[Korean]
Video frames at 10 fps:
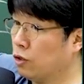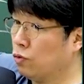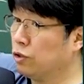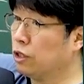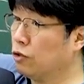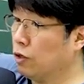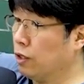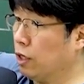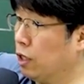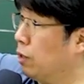자동차도
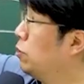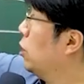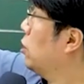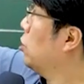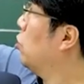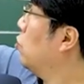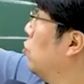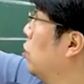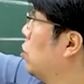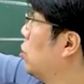안 돼. 그럼 이제
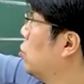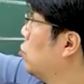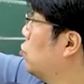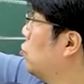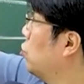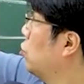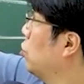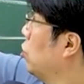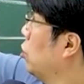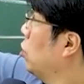요거는 특수
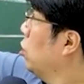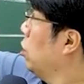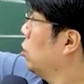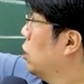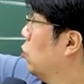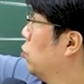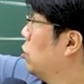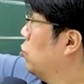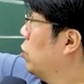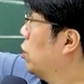
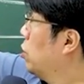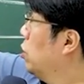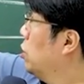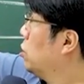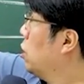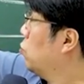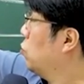자동차 중에 견인차,